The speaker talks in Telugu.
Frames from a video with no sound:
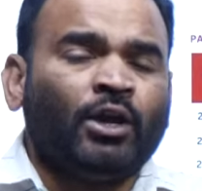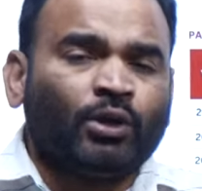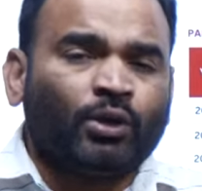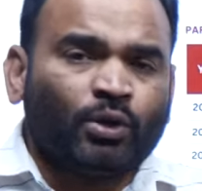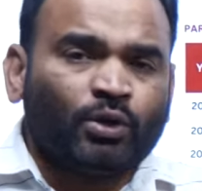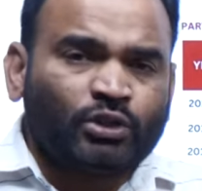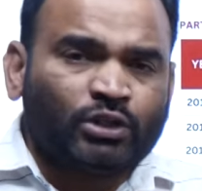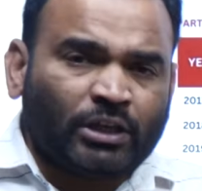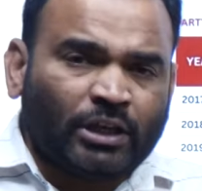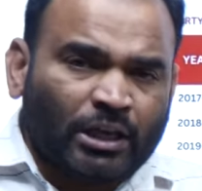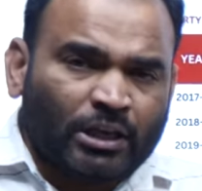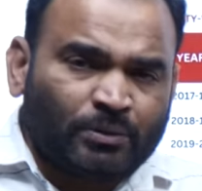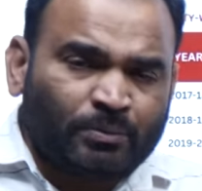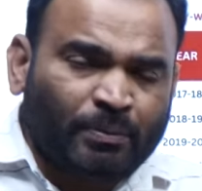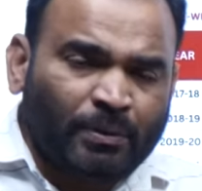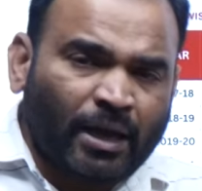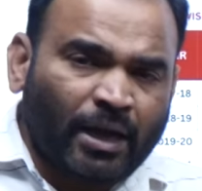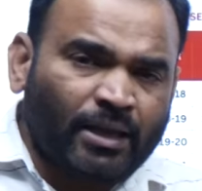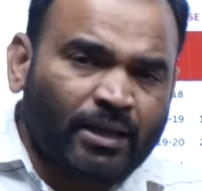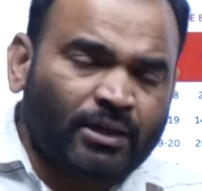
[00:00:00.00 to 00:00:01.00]
ఈరోజు
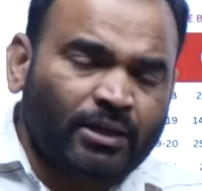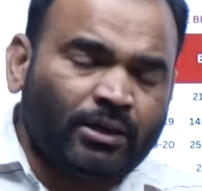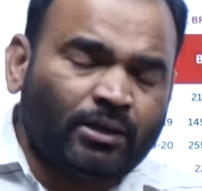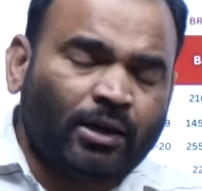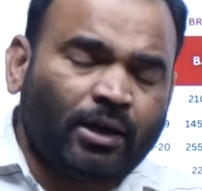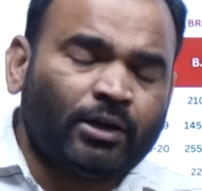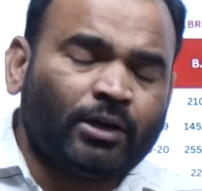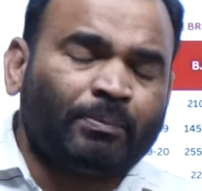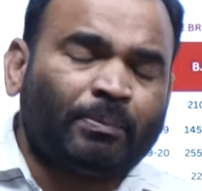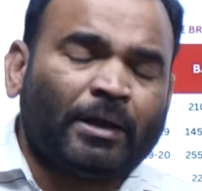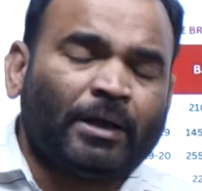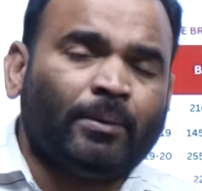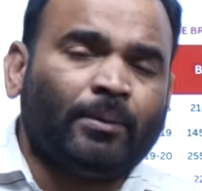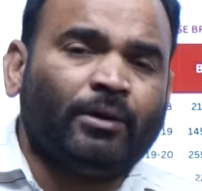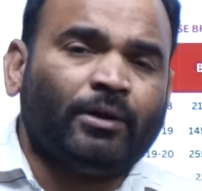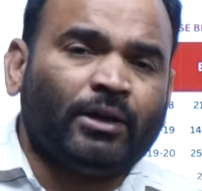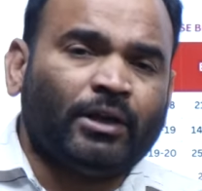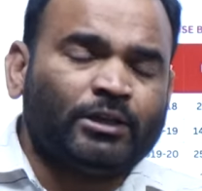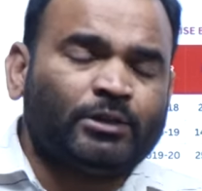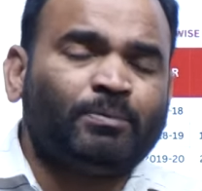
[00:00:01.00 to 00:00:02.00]
ఎస్బీఐ లాంటి
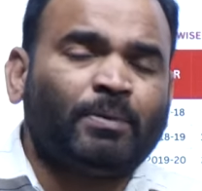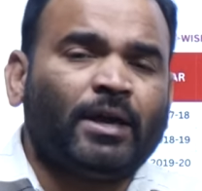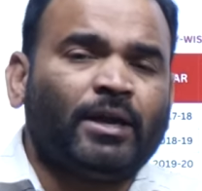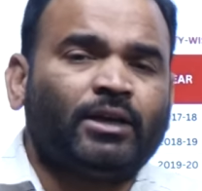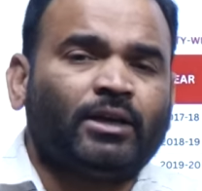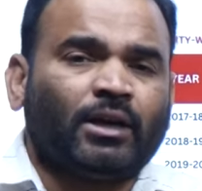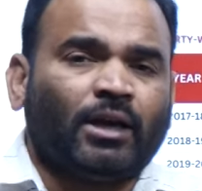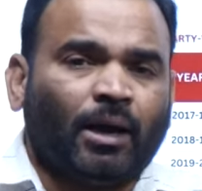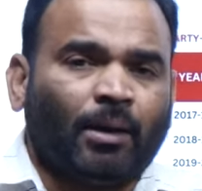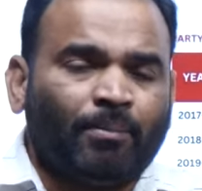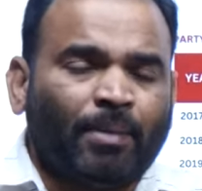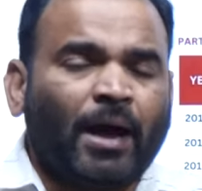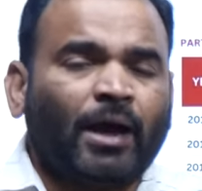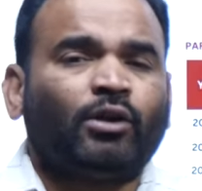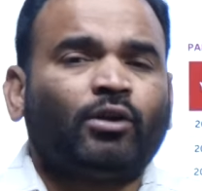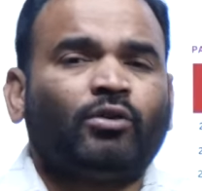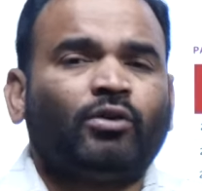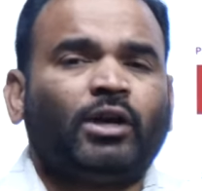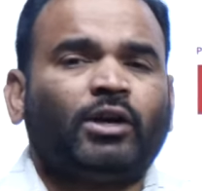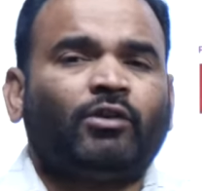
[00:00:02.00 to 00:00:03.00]
ఎస్బీఐ
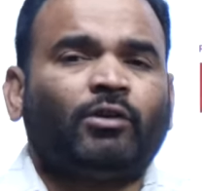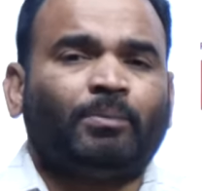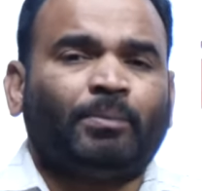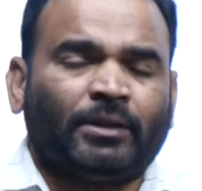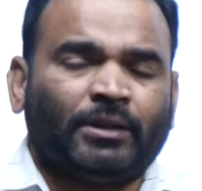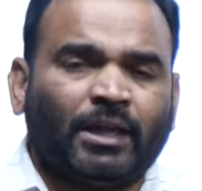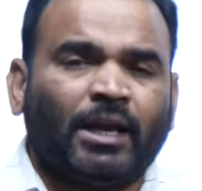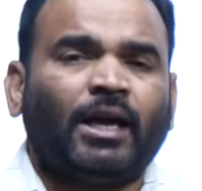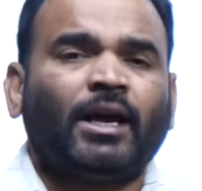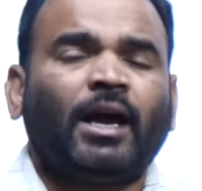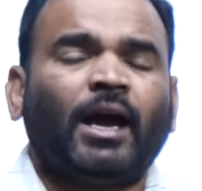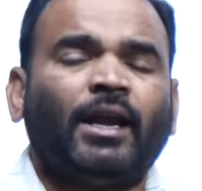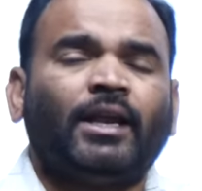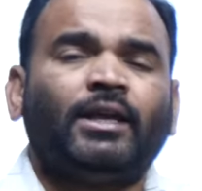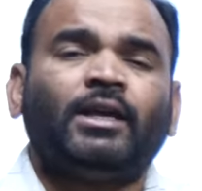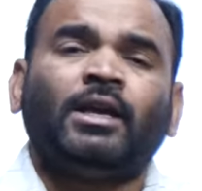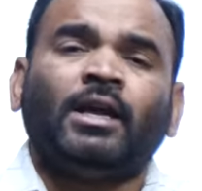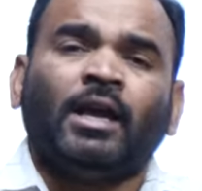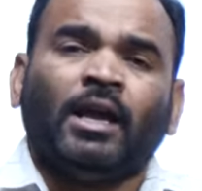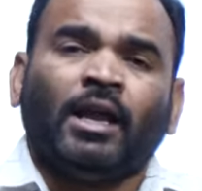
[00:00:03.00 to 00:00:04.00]
బ్యాంకులో ఉన్నటువంటి పెద్దలం
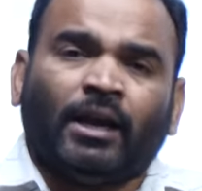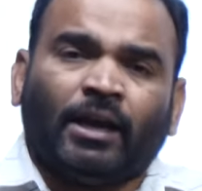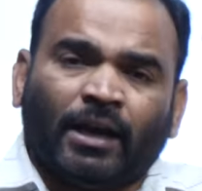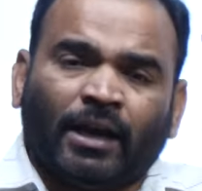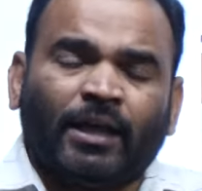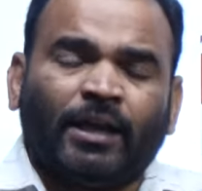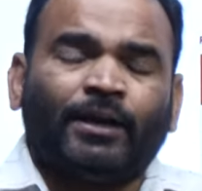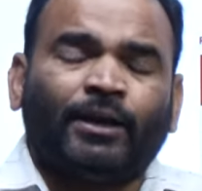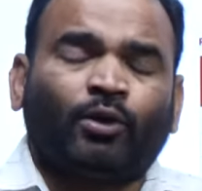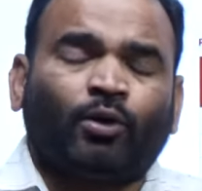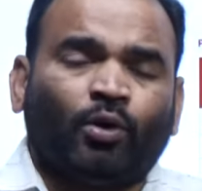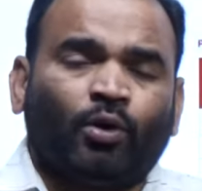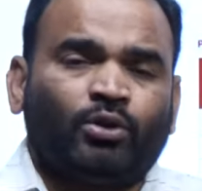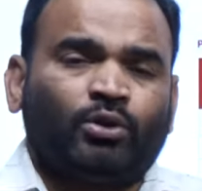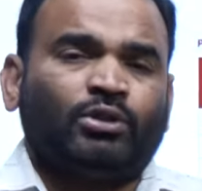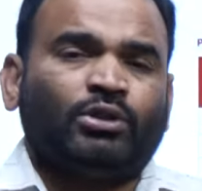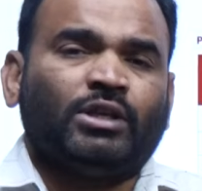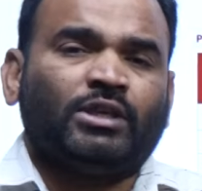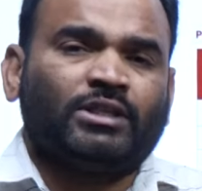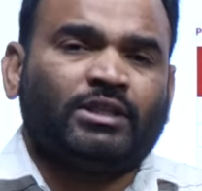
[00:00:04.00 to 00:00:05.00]
కానీ లేదంటే
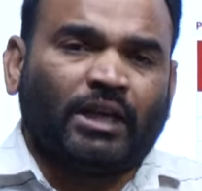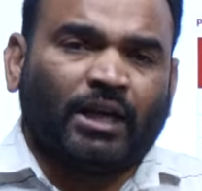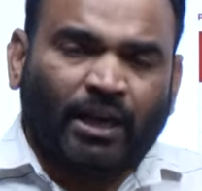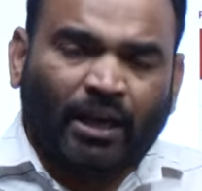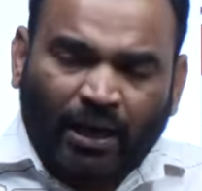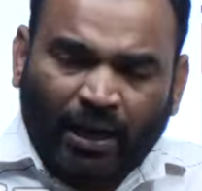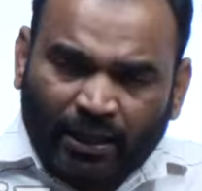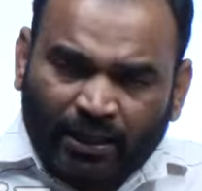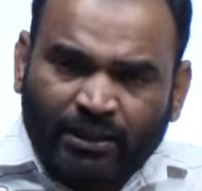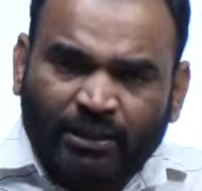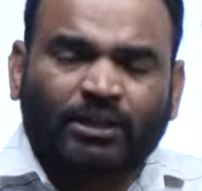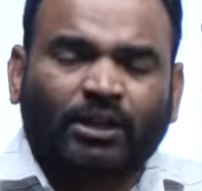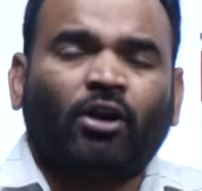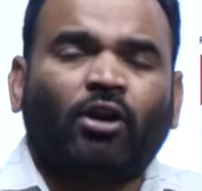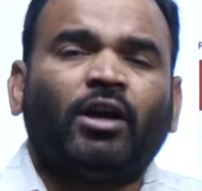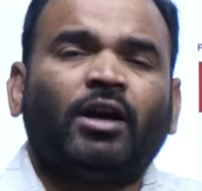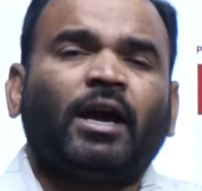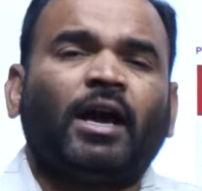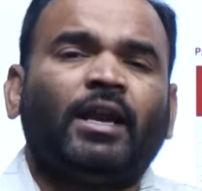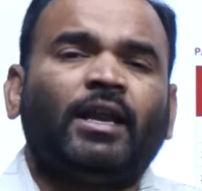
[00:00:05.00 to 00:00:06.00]
కోర్టు నుంచి స్టే ఎలా
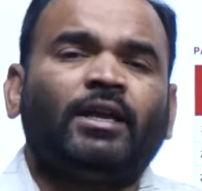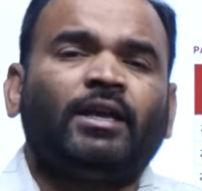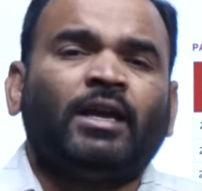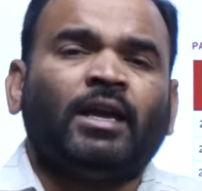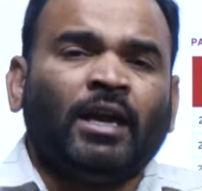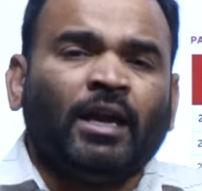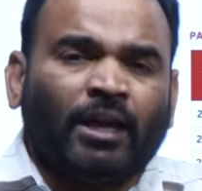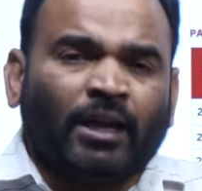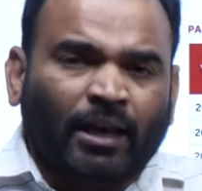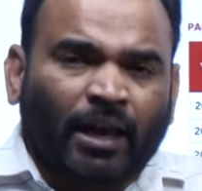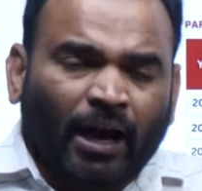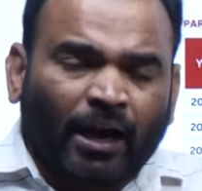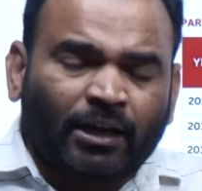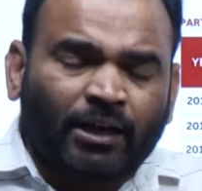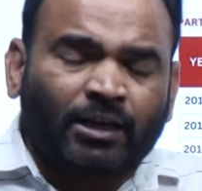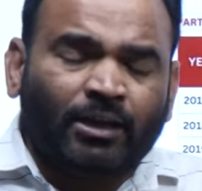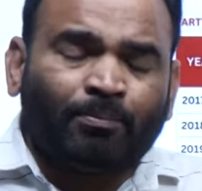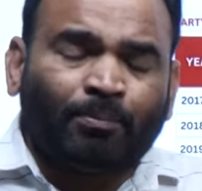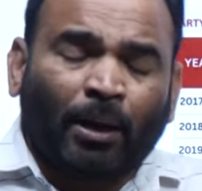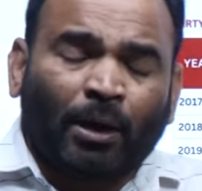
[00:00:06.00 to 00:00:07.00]
తీసుకురావడం కానీ
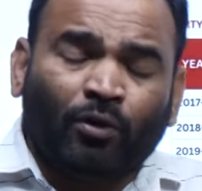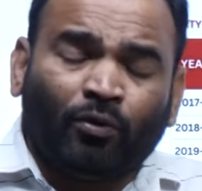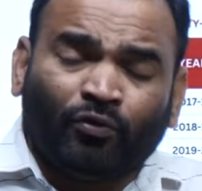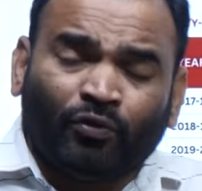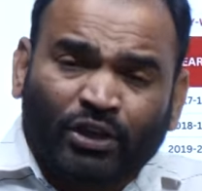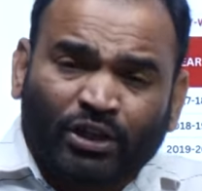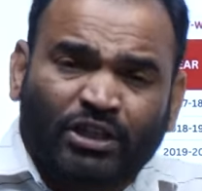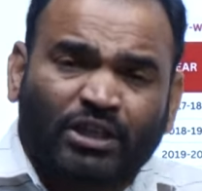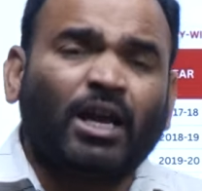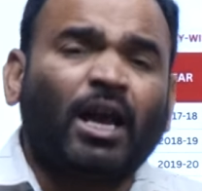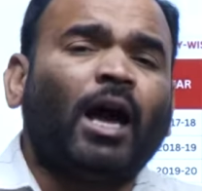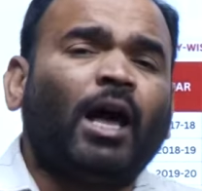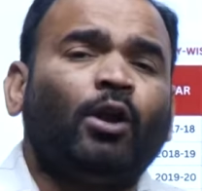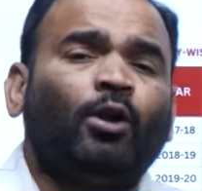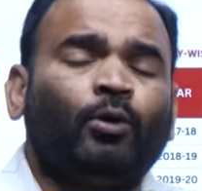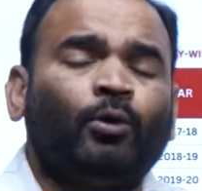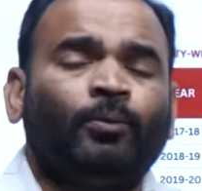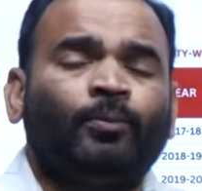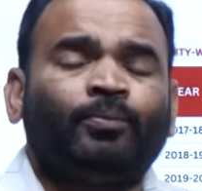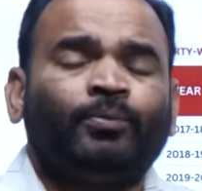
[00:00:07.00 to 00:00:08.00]
ఇలాంటి పలు
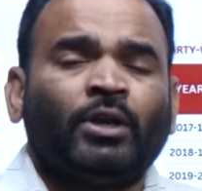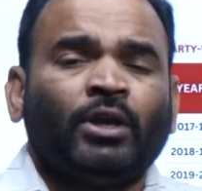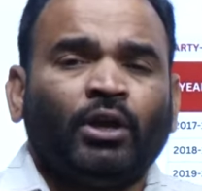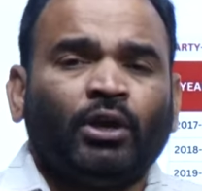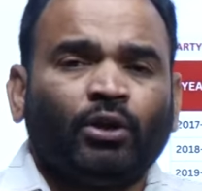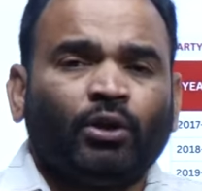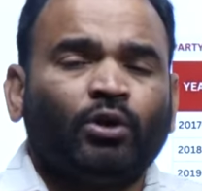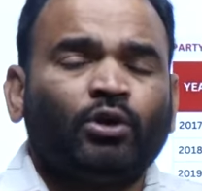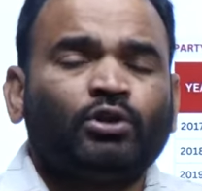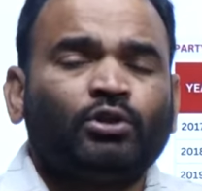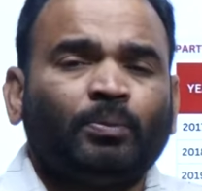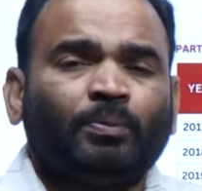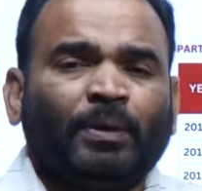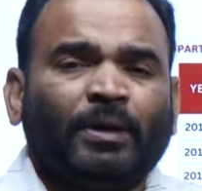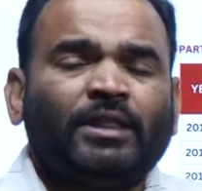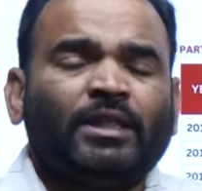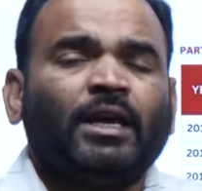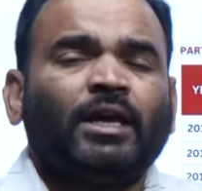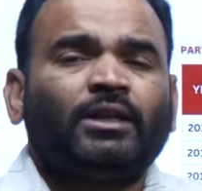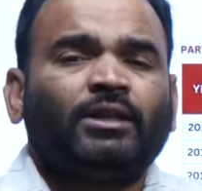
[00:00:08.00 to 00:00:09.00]
విషయాలను ఈరోజు
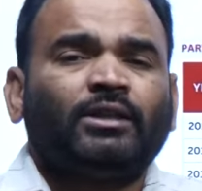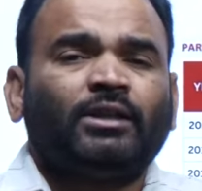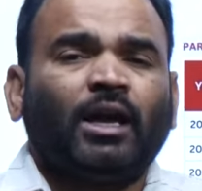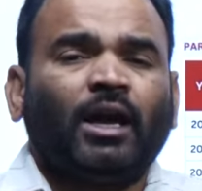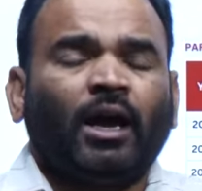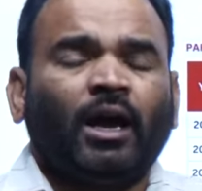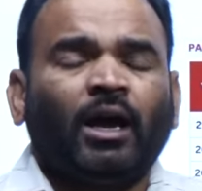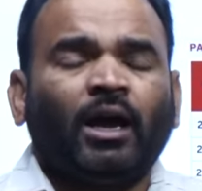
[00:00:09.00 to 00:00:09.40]
పెద్ద ఎత్తున